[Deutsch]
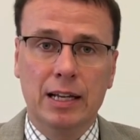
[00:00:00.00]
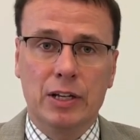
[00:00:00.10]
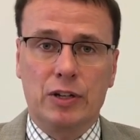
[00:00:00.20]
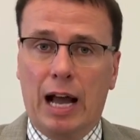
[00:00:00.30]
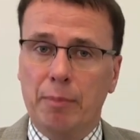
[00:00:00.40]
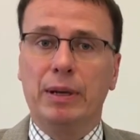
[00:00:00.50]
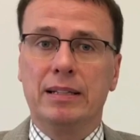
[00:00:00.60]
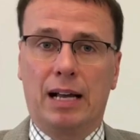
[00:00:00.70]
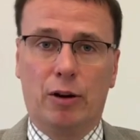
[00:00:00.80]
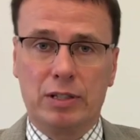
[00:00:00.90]
ist ab
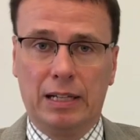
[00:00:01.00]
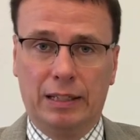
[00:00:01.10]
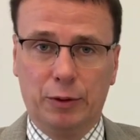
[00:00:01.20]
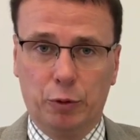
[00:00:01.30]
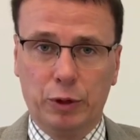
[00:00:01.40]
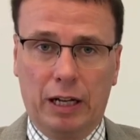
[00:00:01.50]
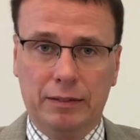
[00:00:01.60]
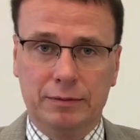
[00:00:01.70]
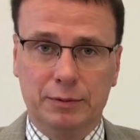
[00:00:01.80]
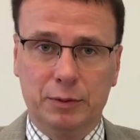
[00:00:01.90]
ins Ausland
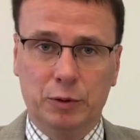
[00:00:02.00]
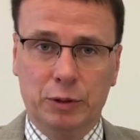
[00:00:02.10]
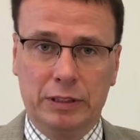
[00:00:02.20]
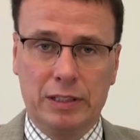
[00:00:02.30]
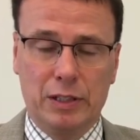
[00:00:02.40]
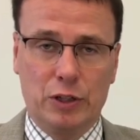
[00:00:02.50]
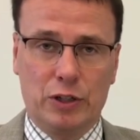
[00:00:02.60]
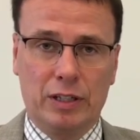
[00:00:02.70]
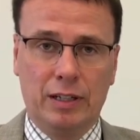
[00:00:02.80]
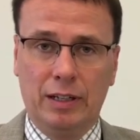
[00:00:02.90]
oder und es ist